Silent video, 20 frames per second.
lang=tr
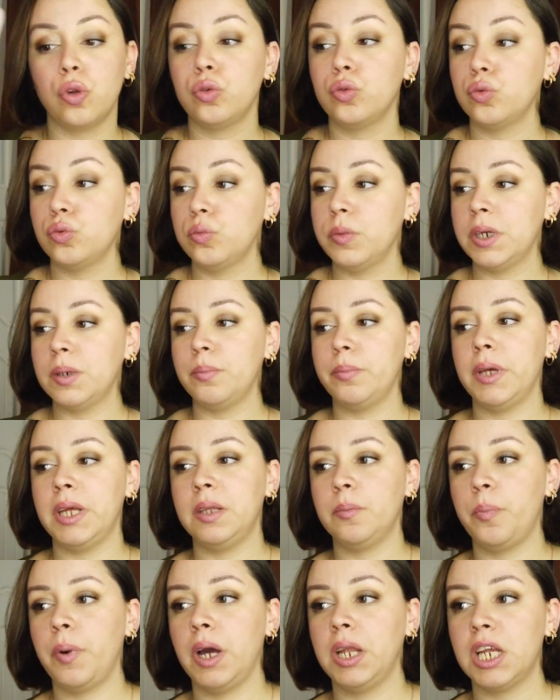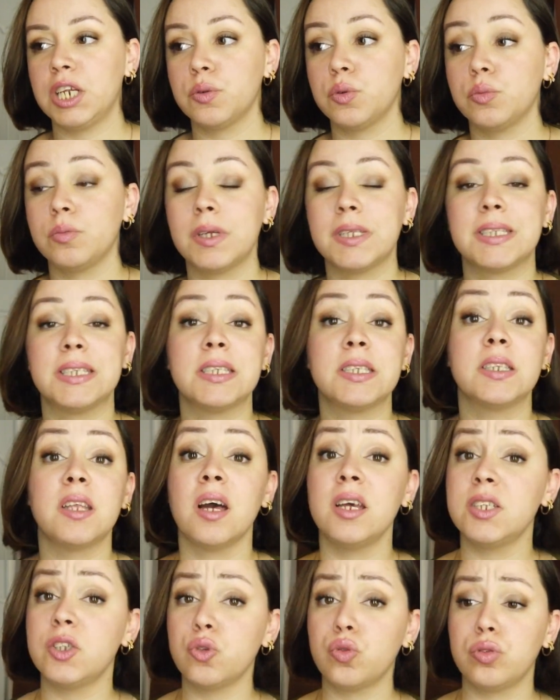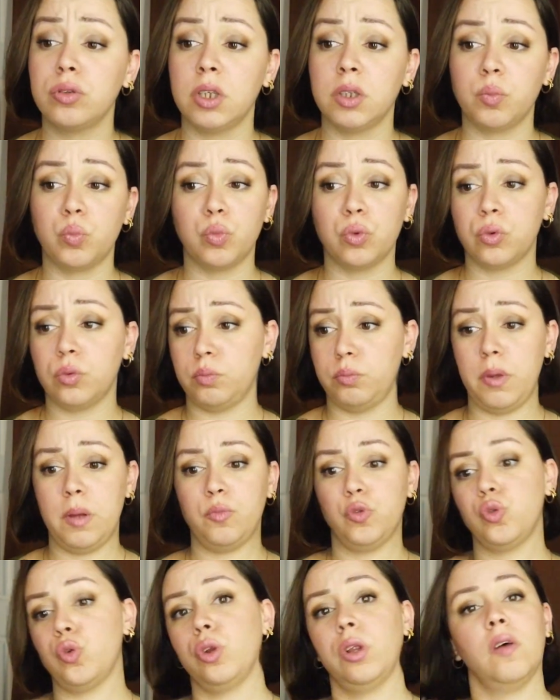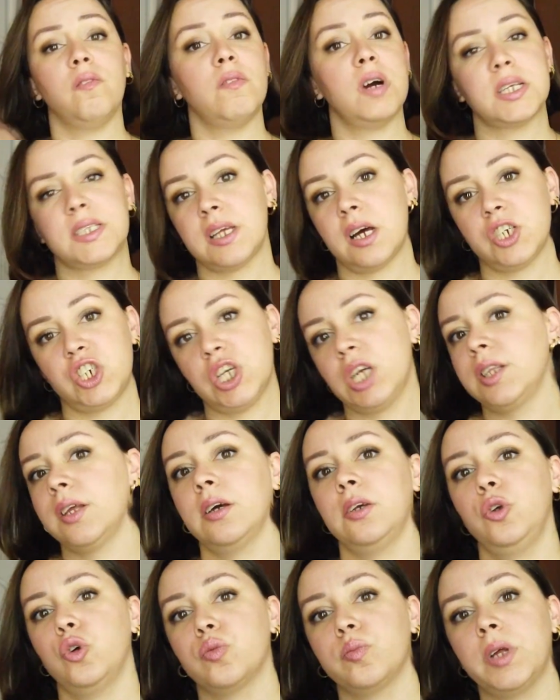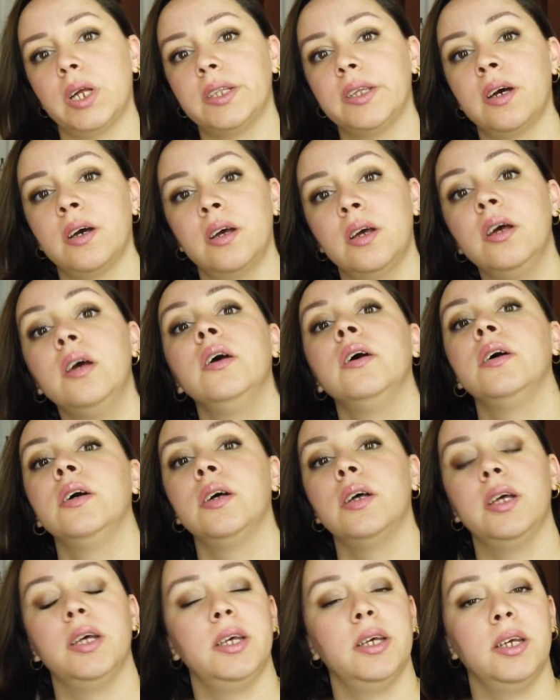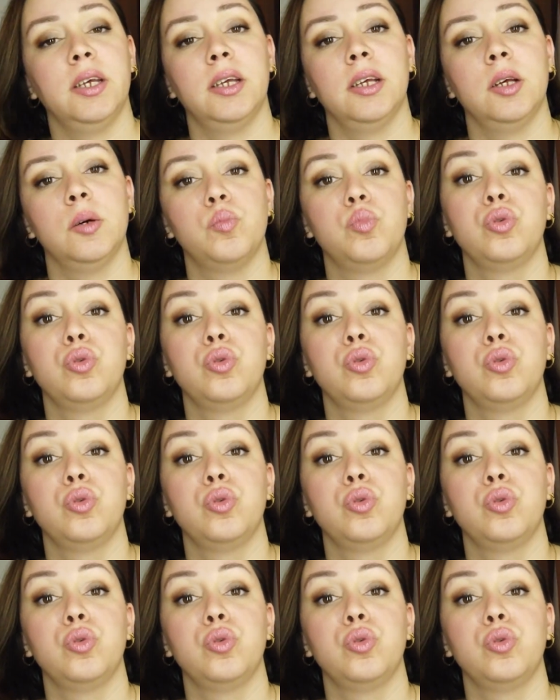10. Umarım beğenip paylaşmayı unutmazsınız. Dyson kullanıp memnun olan varsa aşağıda yorumlarda e,